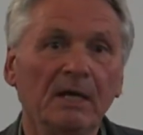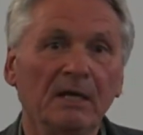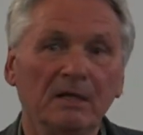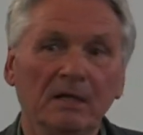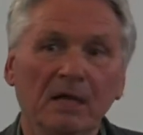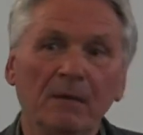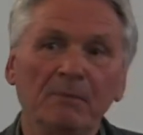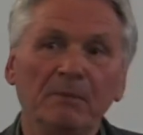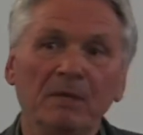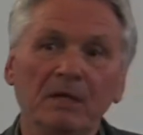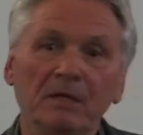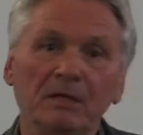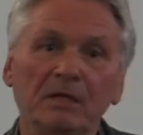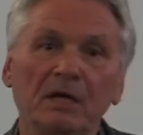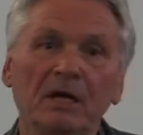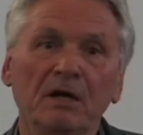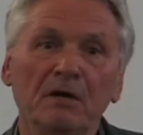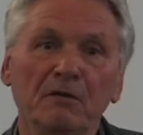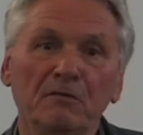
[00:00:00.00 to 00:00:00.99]

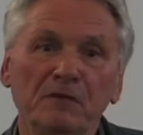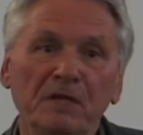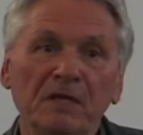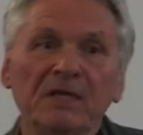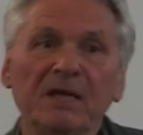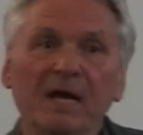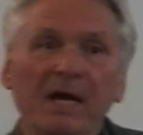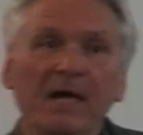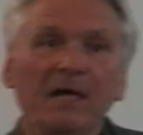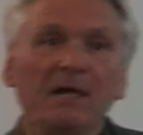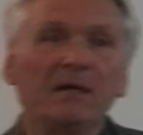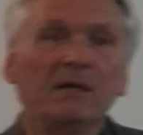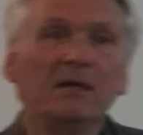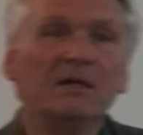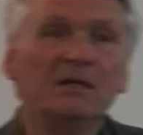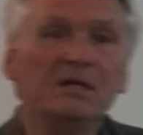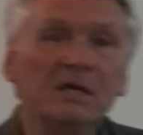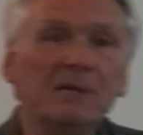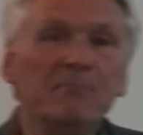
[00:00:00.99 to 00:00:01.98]
nämlich wie
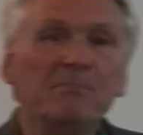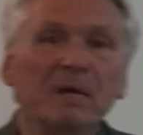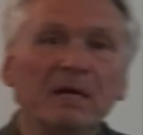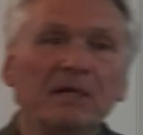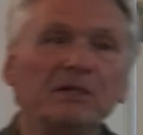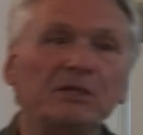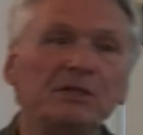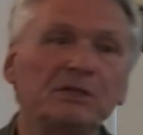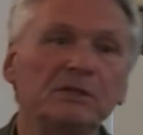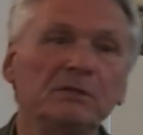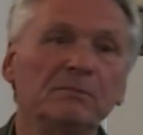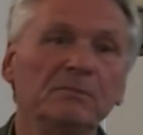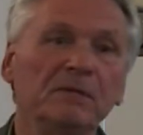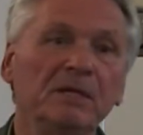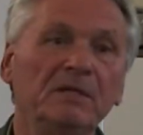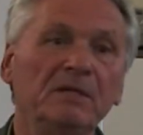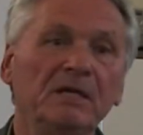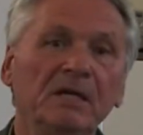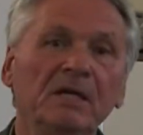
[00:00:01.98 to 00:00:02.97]
gehen die Menschen
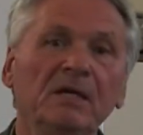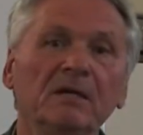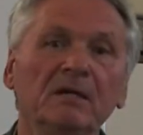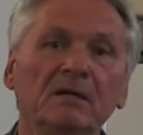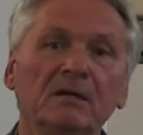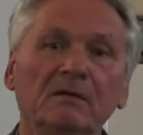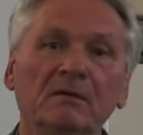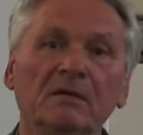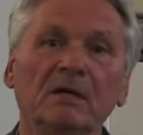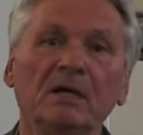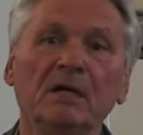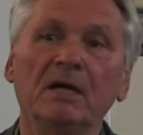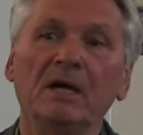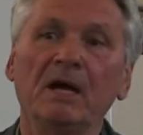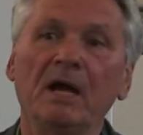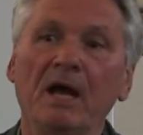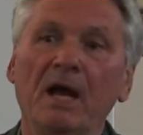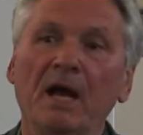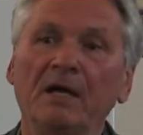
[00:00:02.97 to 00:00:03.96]
mit ihren
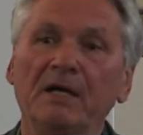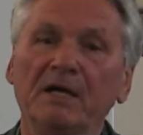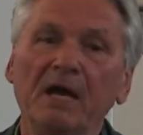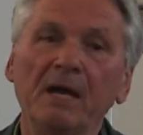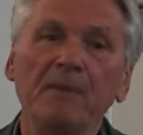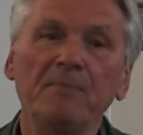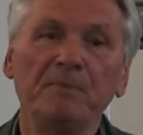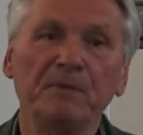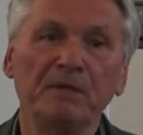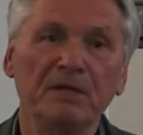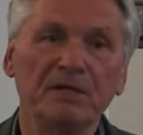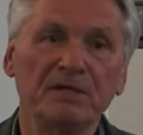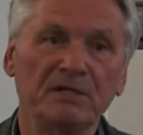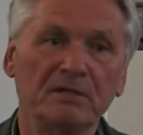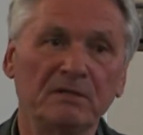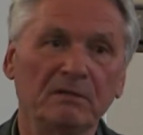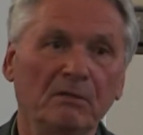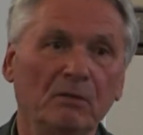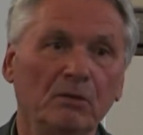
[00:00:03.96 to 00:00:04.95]

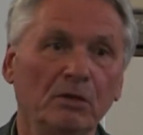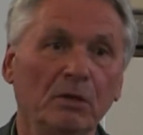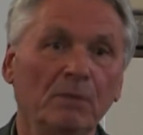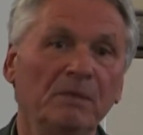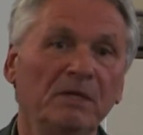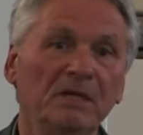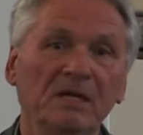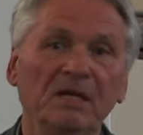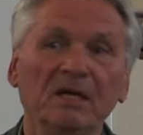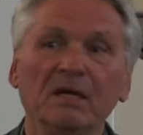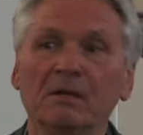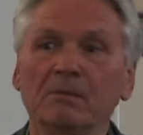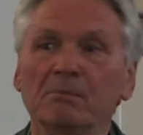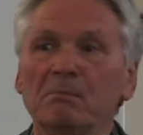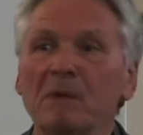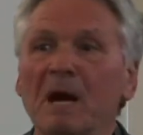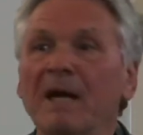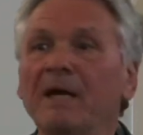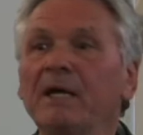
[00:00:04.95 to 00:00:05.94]
Ergebnissen oder mit
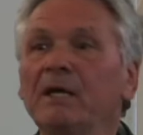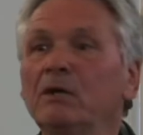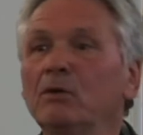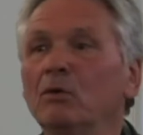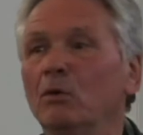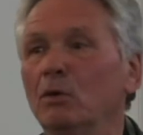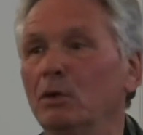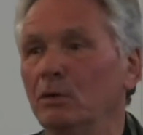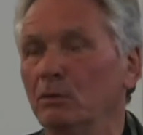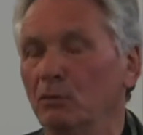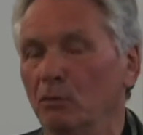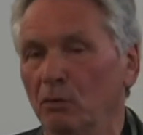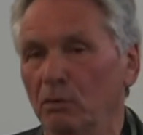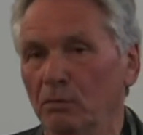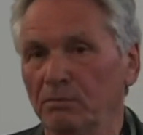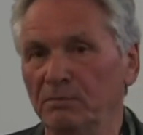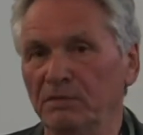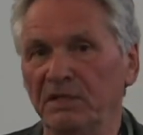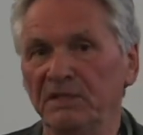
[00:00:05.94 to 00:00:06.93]
ihren Meinungen
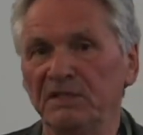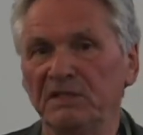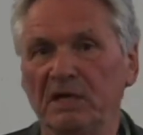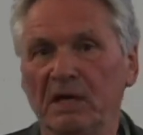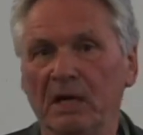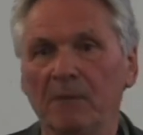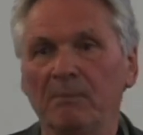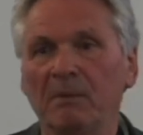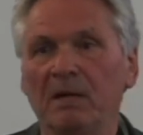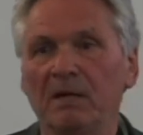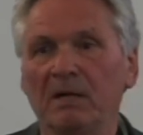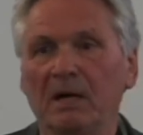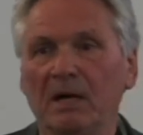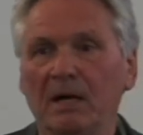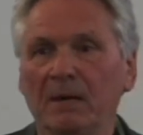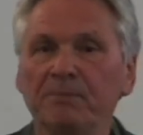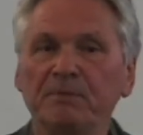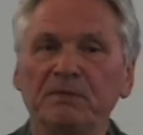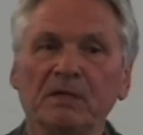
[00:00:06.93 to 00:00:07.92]
um, die sie einmal
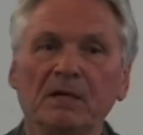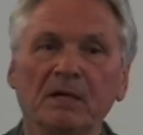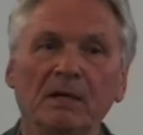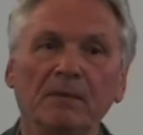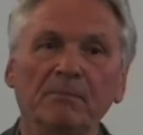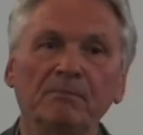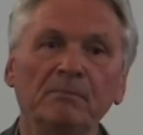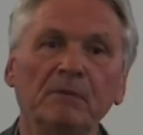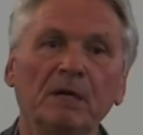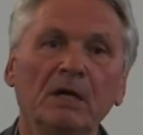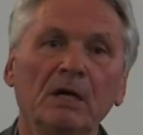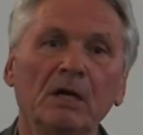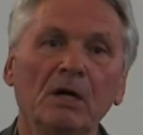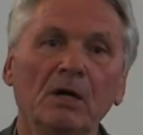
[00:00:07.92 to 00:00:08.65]
gehabt haben